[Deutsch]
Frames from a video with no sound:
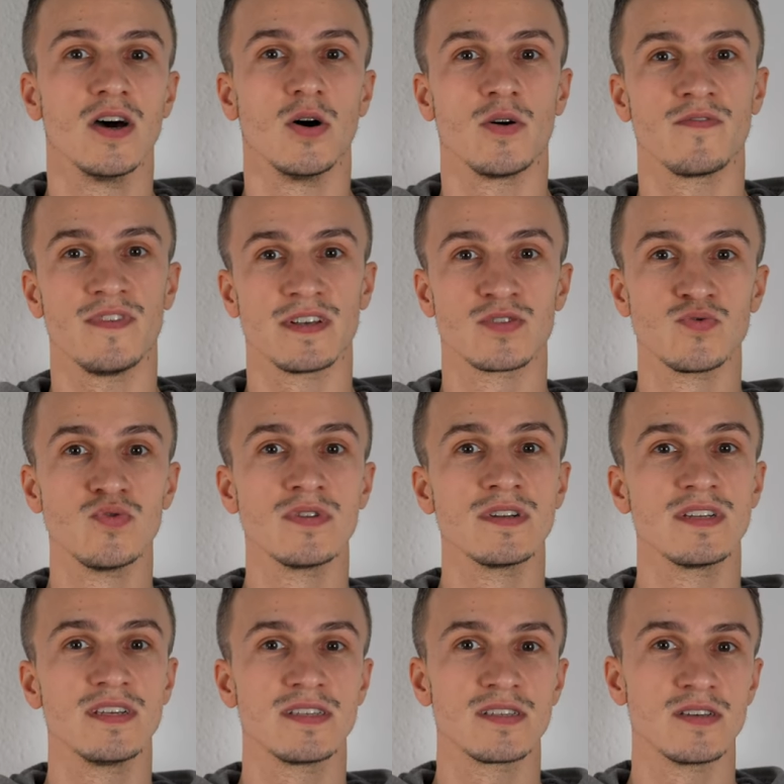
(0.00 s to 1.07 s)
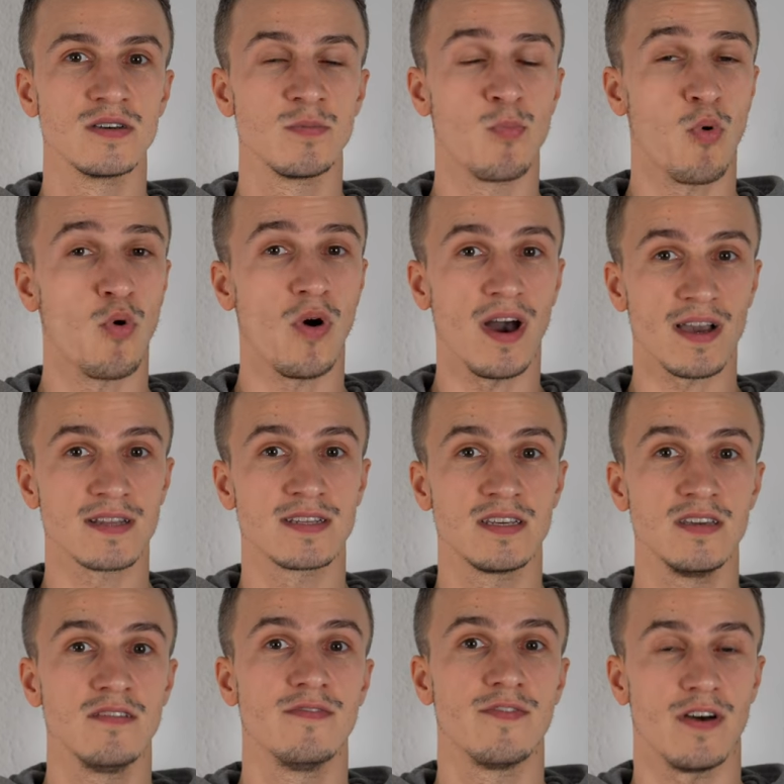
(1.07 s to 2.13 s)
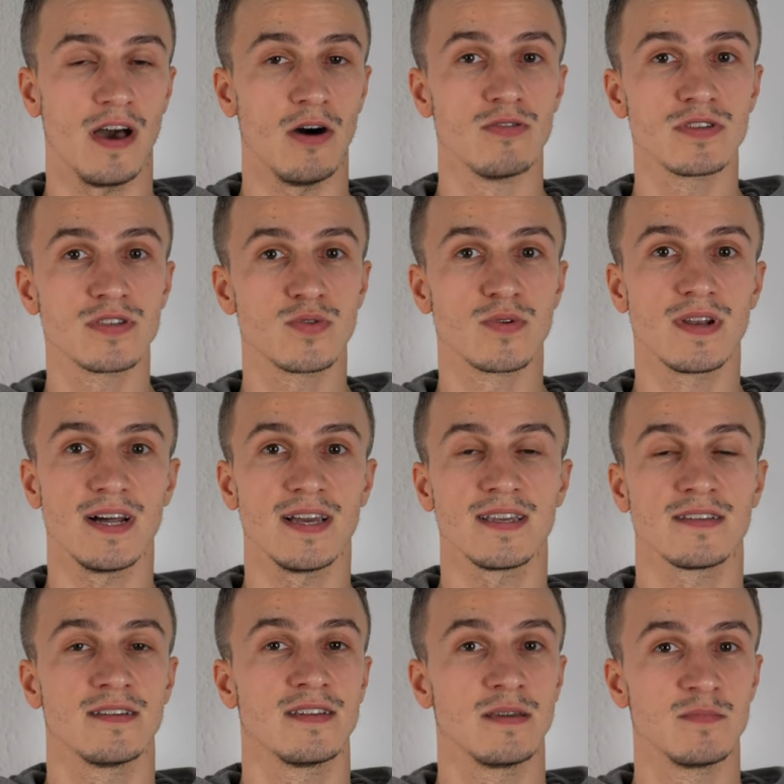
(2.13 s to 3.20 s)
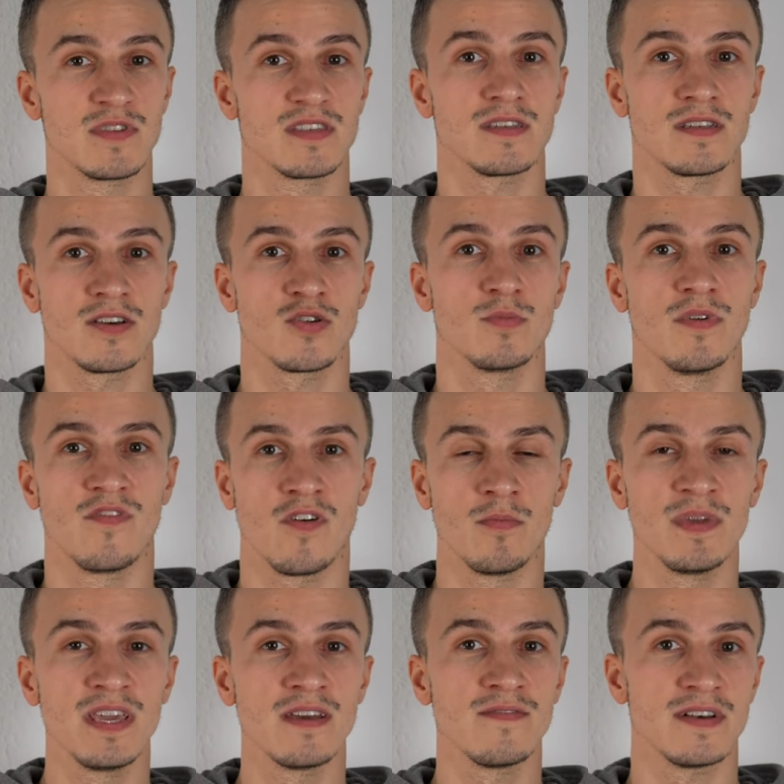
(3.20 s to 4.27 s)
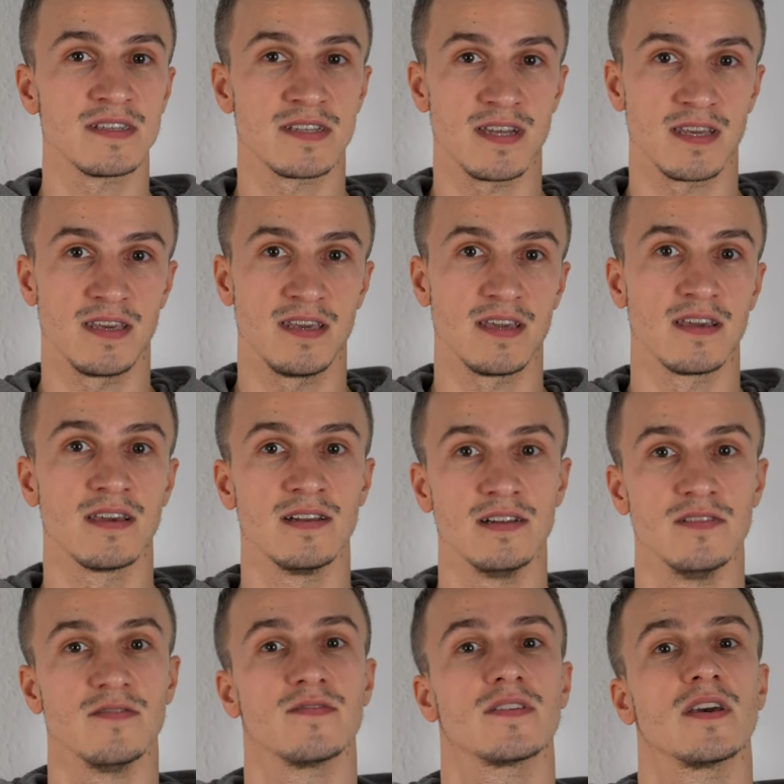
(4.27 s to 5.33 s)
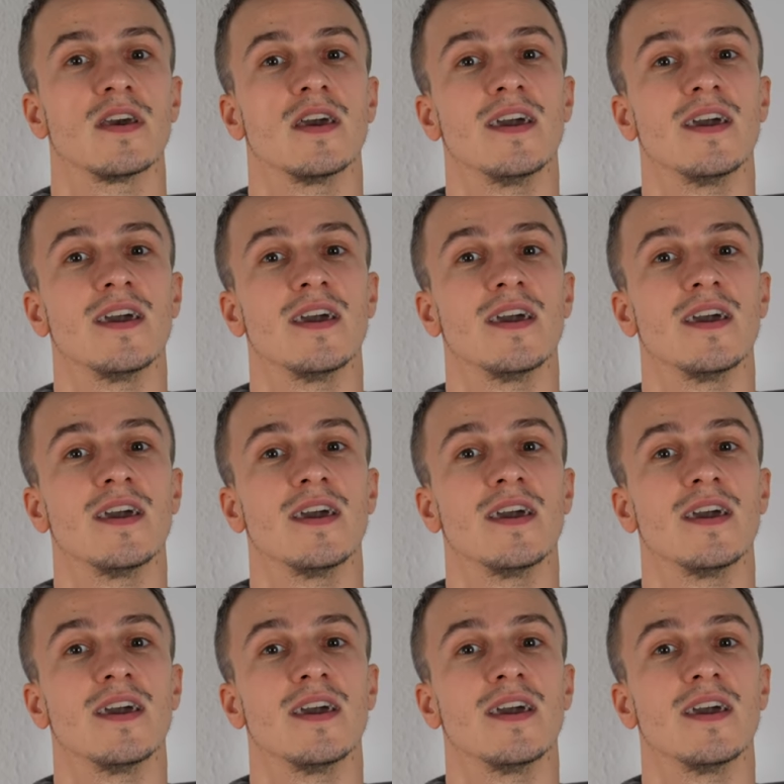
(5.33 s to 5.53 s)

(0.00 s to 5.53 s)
und versuchen diese proaktiv auszugleichen, indem sie sich darüber informieren, was dagegen hilft.